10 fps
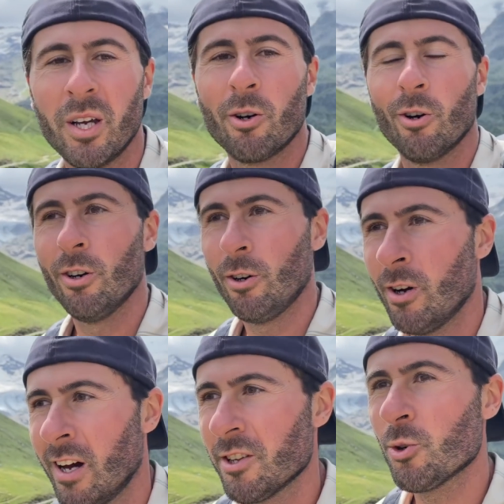piccolo
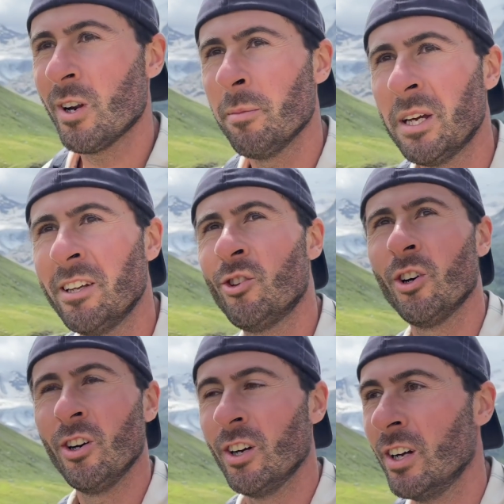
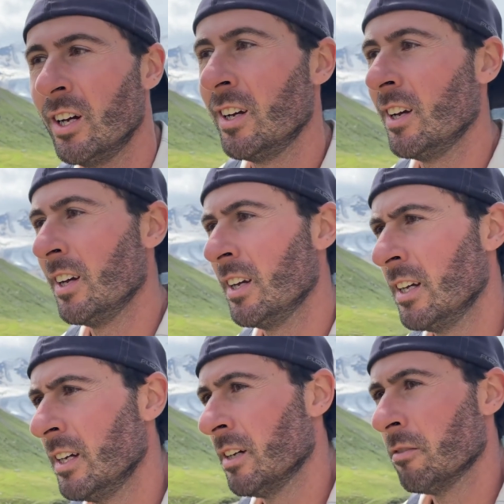aggiornamento
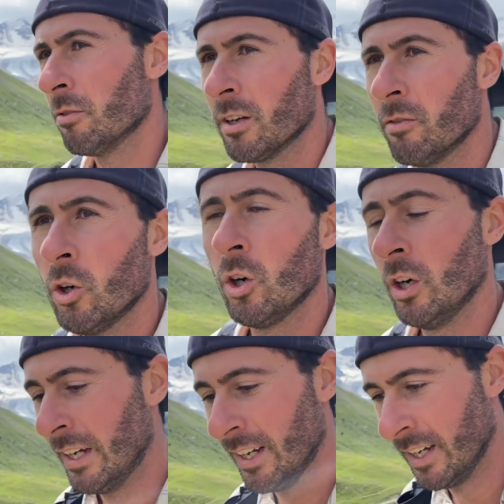volevo
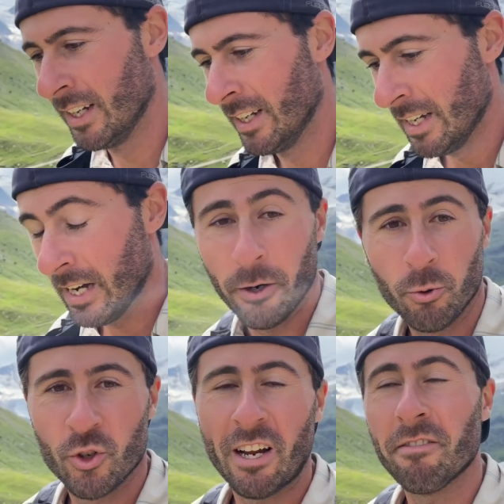
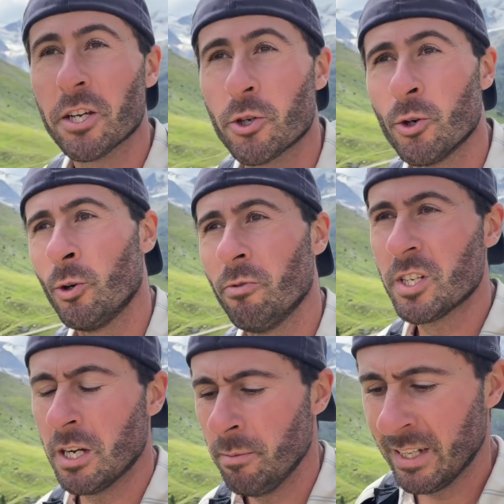annunciarvi che sono
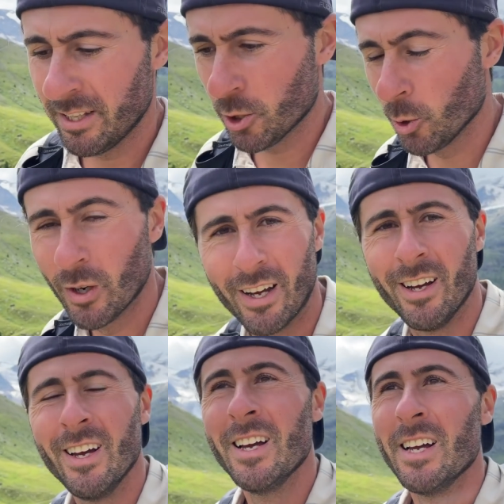ufficialmente sul
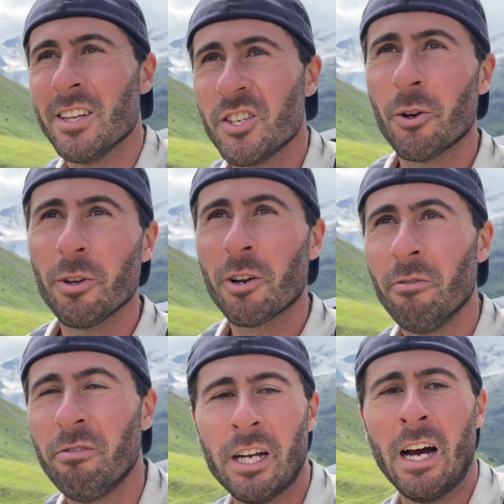giro del
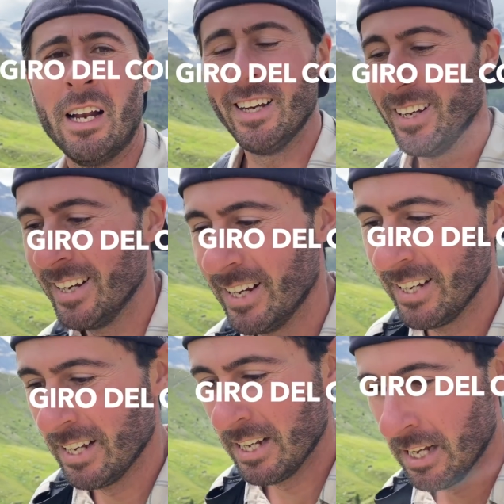confinale
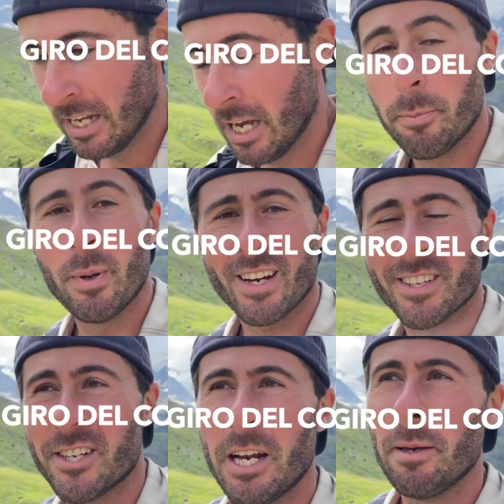e per
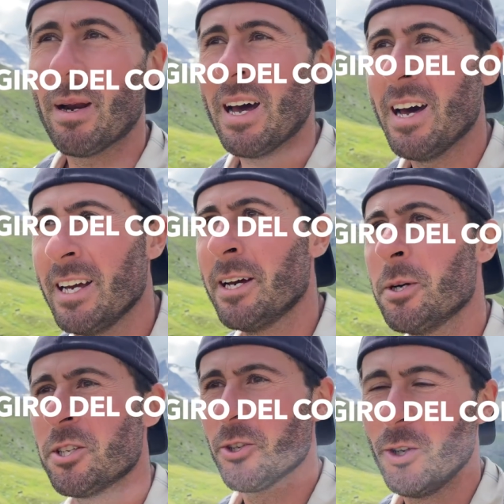celebrare
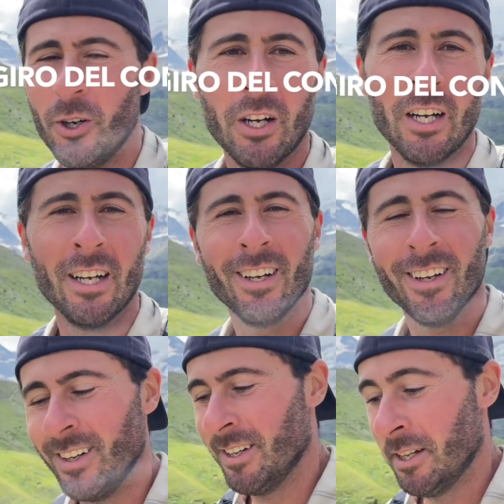questo
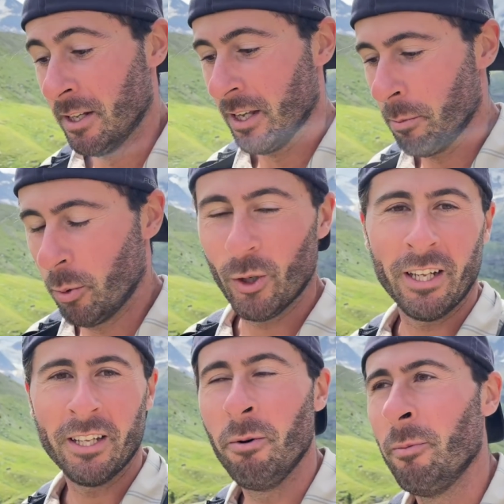
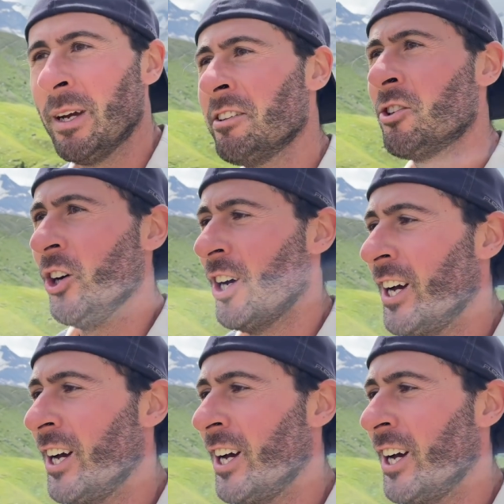importante momento